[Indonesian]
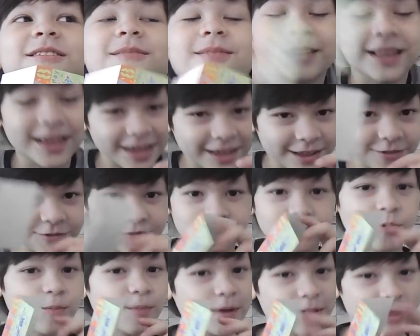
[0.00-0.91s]
Thank you
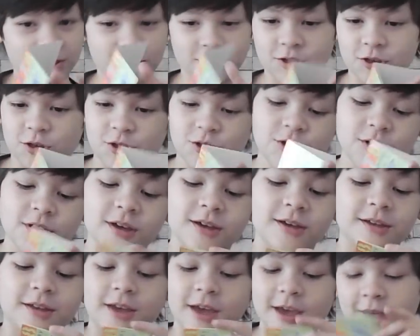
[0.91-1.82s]
so much.
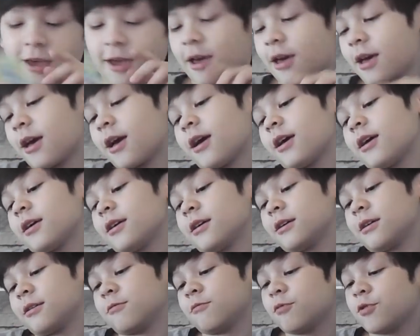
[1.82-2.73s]

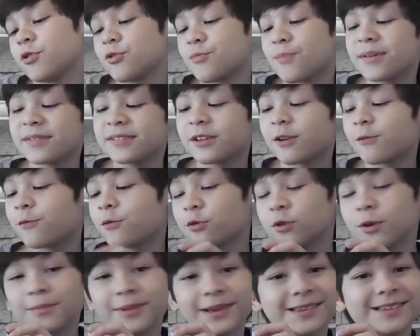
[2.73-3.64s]
I wish myself for
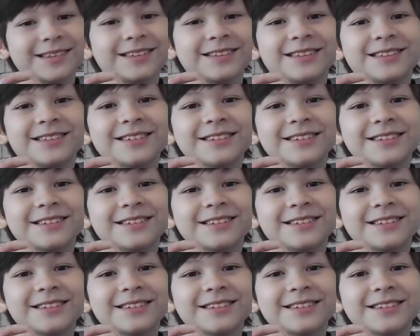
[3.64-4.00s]
the best.